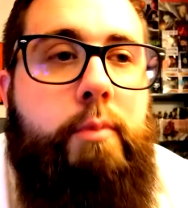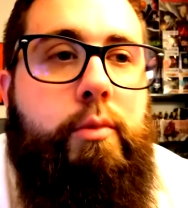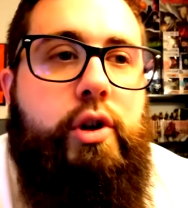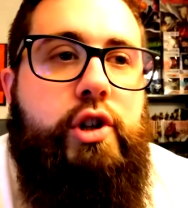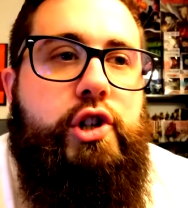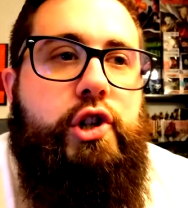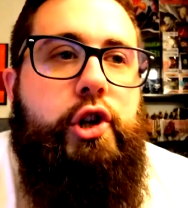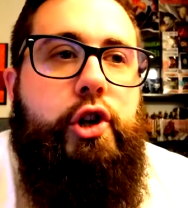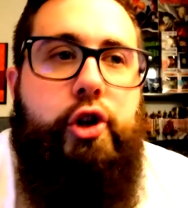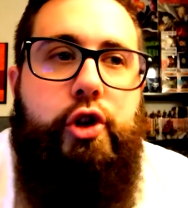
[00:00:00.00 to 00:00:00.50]
Moi,
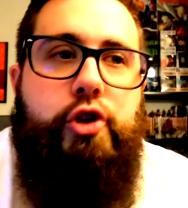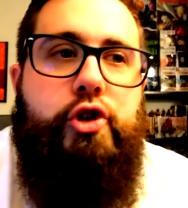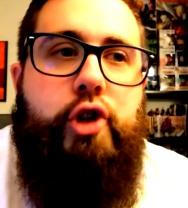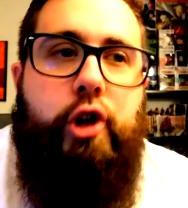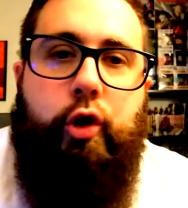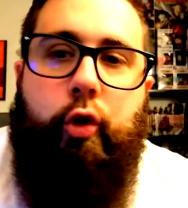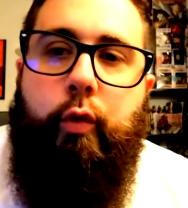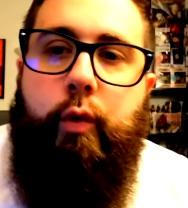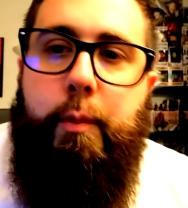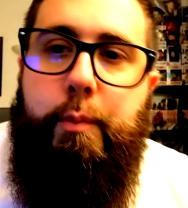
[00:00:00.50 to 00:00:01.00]
je
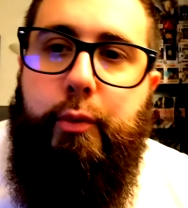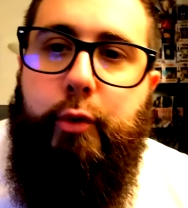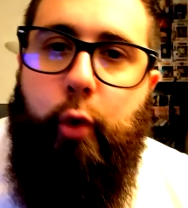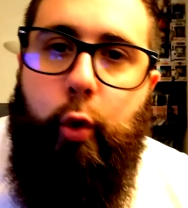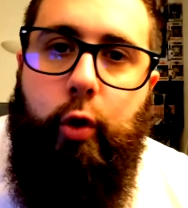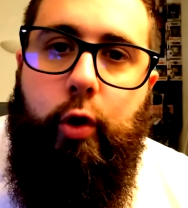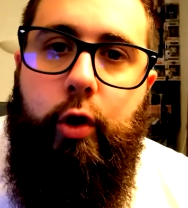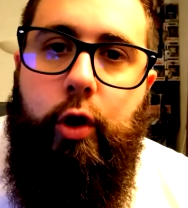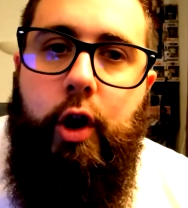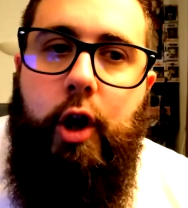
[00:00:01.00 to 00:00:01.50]
l'ai trouvé
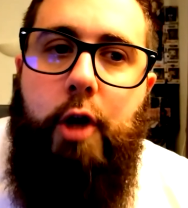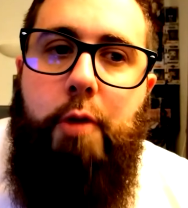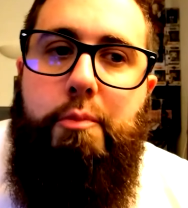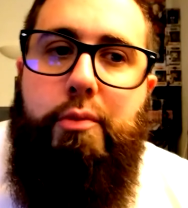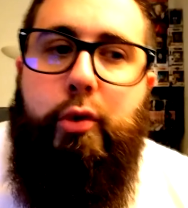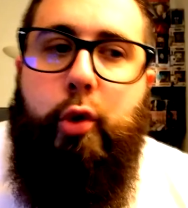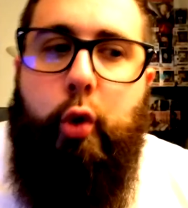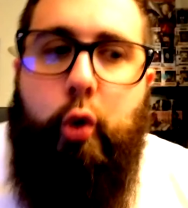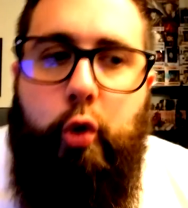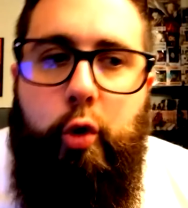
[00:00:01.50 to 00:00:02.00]
plutôt,
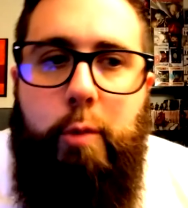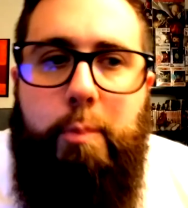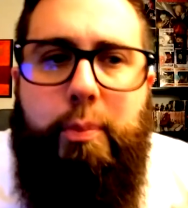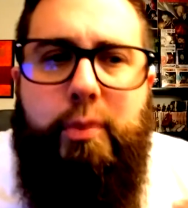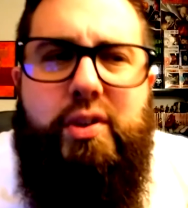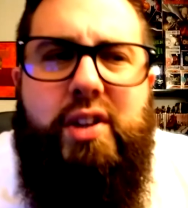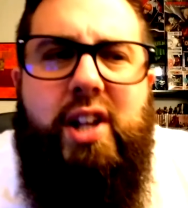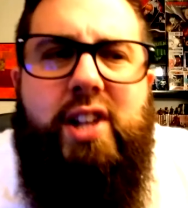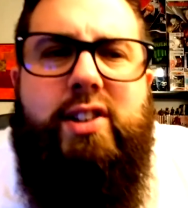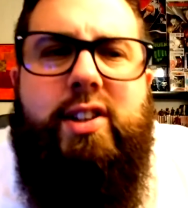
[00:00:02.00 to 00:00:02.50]
plutôt cool.
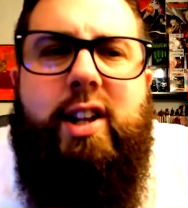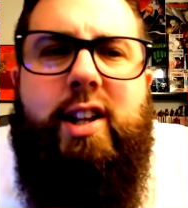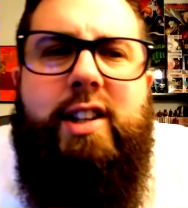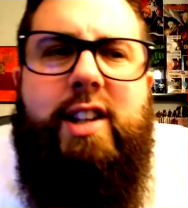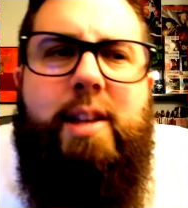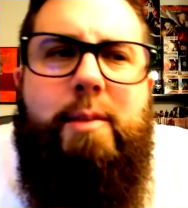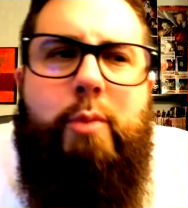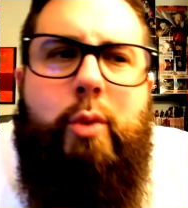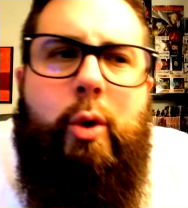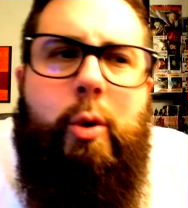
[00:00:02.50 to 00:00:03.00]
Peut-être un
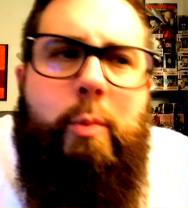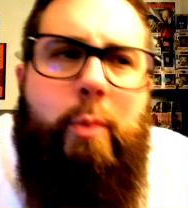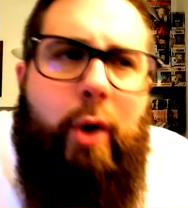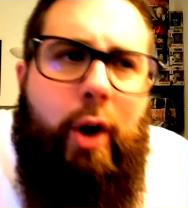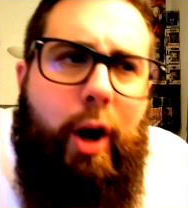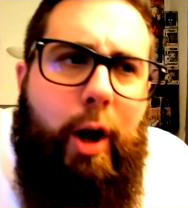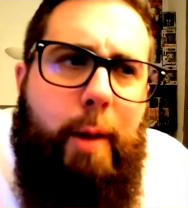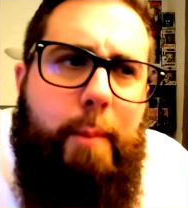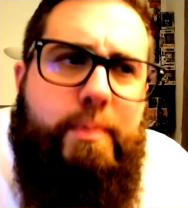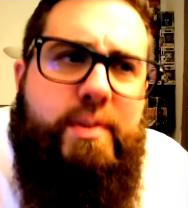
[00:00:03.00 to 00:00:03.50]
des
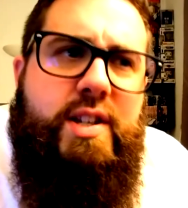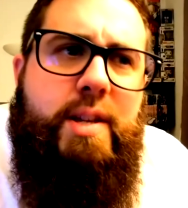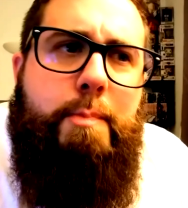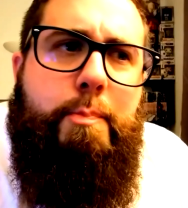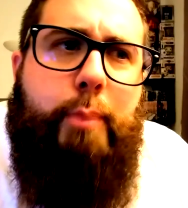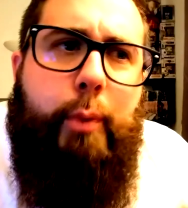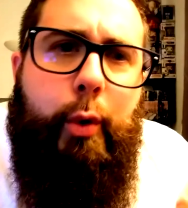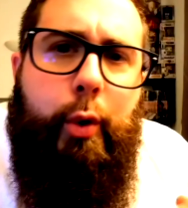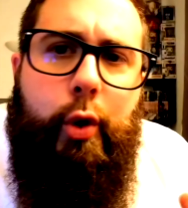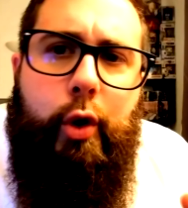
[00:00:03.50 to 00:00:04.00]
moments un petit
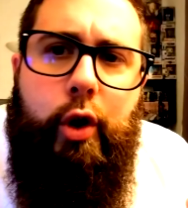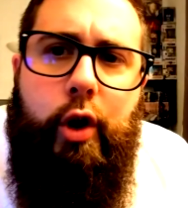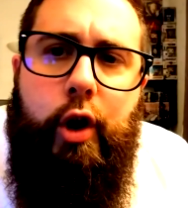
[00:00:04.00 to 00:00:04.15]
peu,